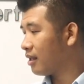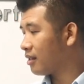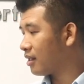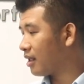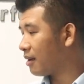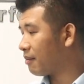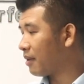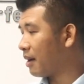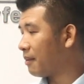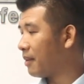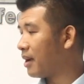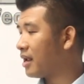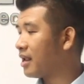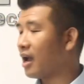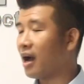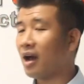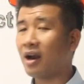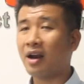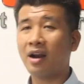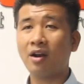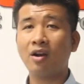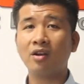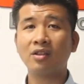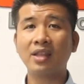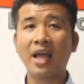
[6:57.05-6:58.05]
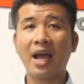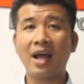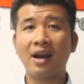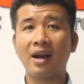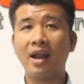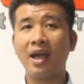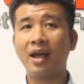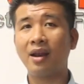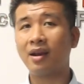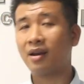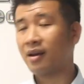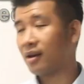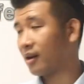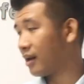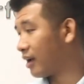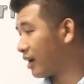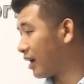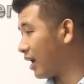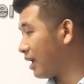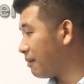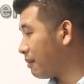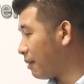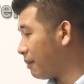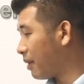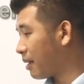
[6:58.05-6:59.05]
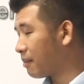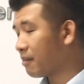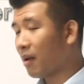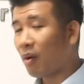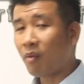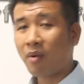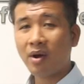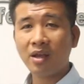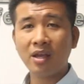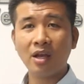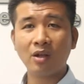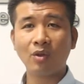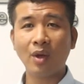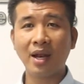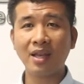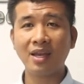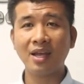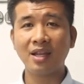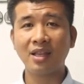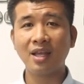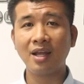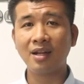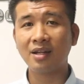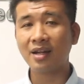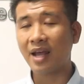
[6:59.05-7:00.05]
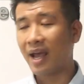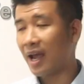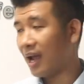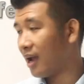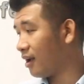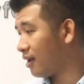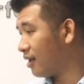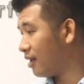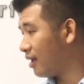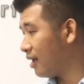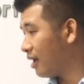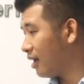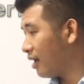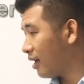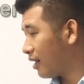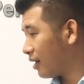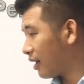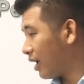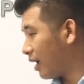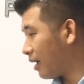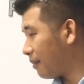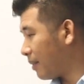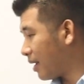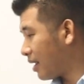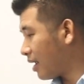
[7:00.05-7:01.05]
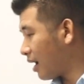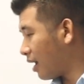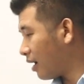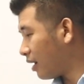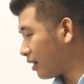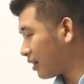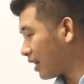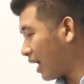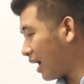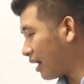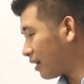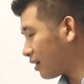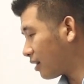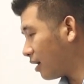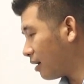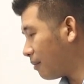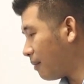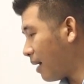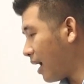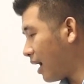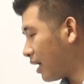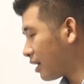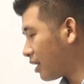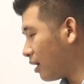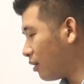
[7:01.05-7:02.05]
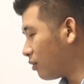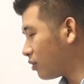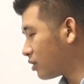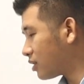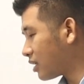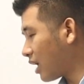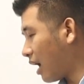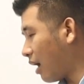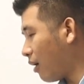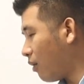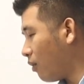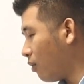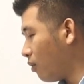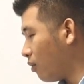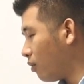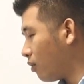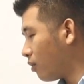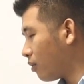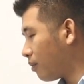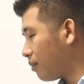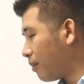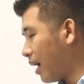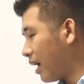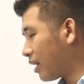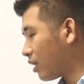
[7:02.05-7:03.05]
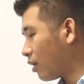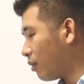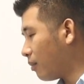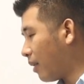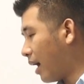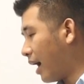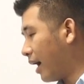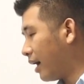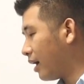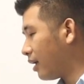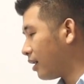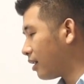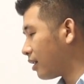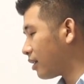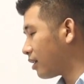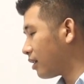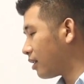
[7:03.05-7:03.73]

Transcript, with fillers: Nhưng mà bây giờ là nó tăng lên, thì khi mà mình bóc cái dự toán chi tiết ra thì bây giờ nó tăng từ ba triệu sáu, ba triệu bảy,